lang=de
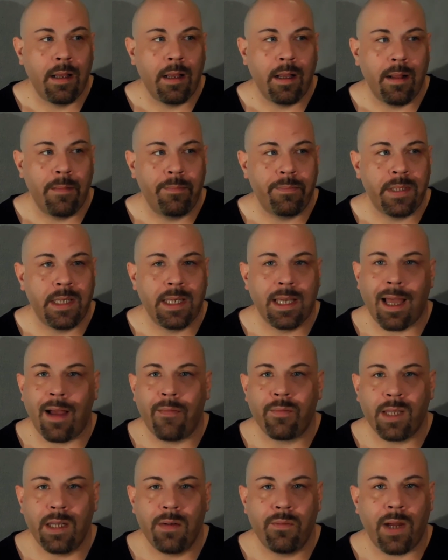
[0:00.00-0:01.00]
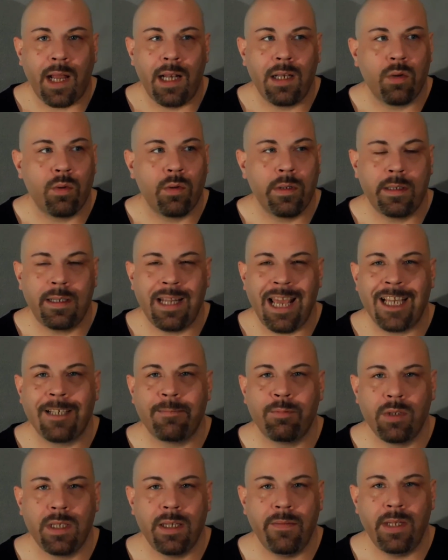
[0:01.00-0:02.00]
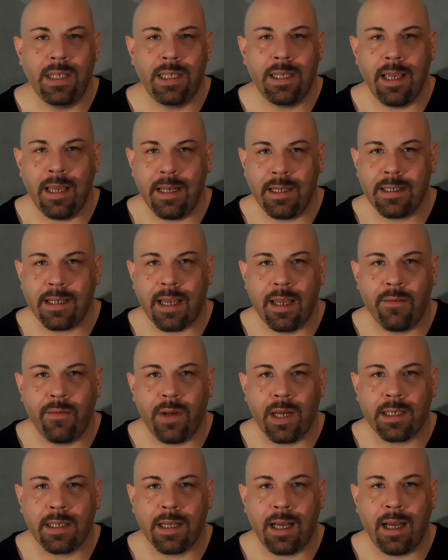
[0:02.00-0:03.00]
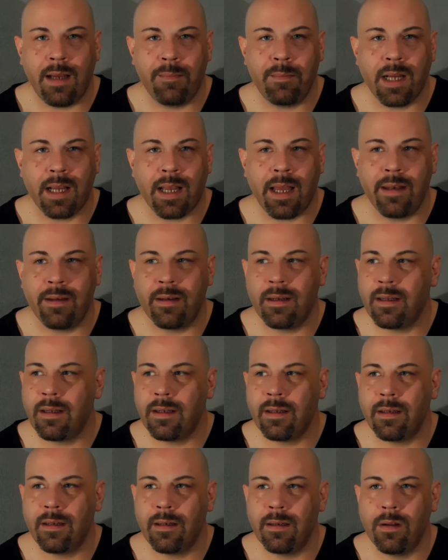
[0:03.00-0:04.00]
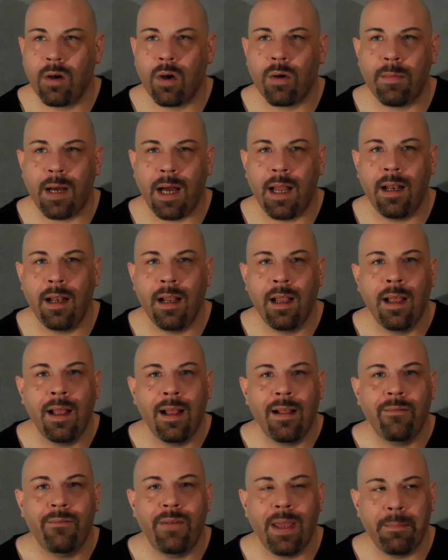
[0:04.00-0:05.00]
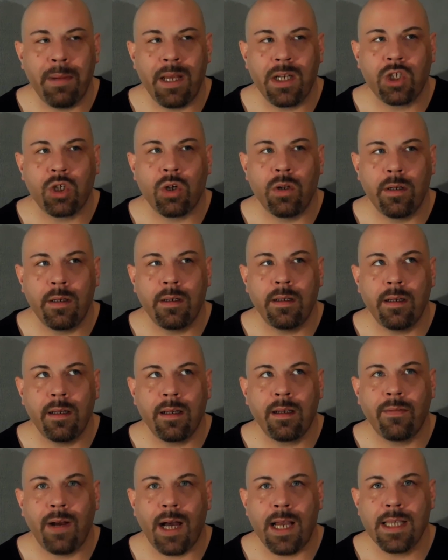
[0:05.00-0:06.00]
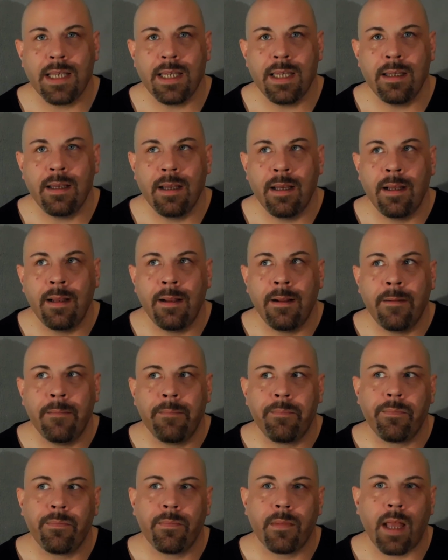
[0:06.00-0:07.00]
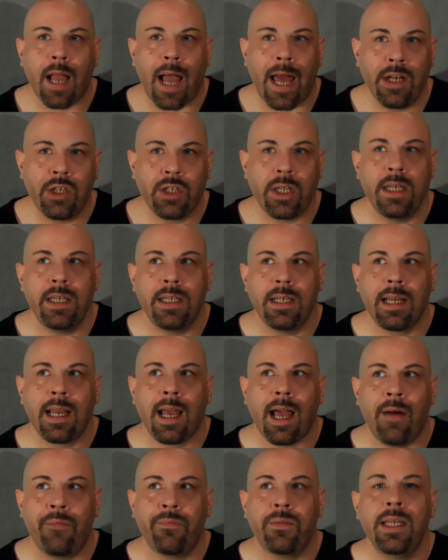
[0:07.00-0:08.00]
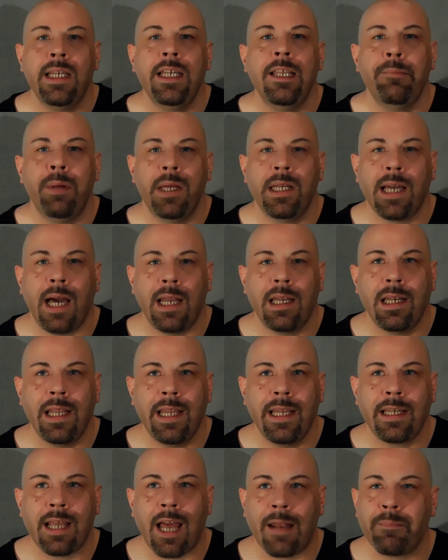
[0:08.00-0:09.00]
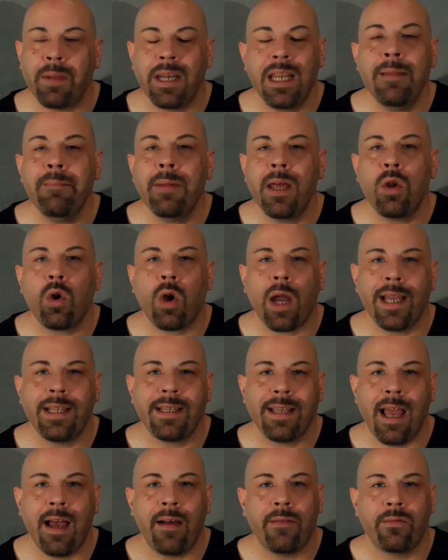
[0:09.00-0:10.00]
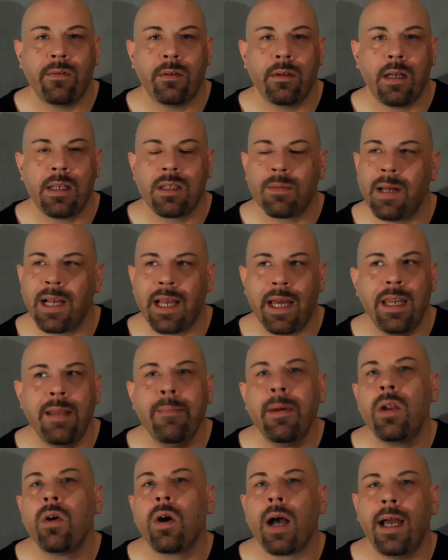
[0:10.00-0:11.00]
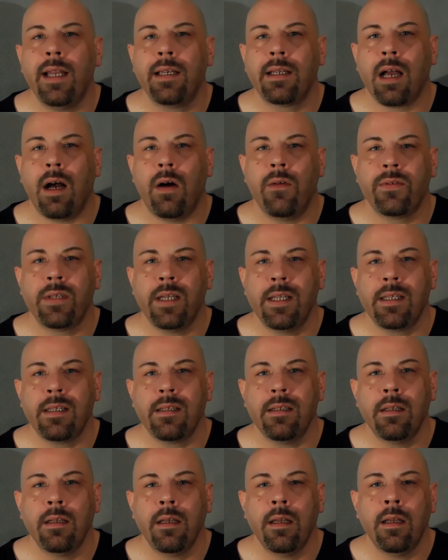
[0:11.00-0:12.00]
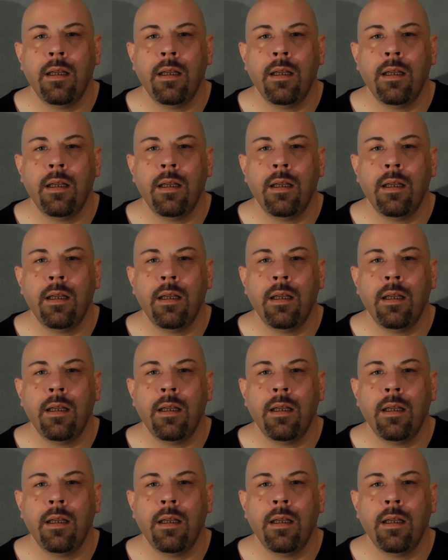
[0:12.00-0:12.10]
Ähm, die Kraftentfaltung, die Explosivität ist einfach da. Man kann nochmal, wenn man schon äh, quasi anständige Kraft in die Pedale legt, hat man immer noch Reserven. Also man kann immer noch einen draufsetzen.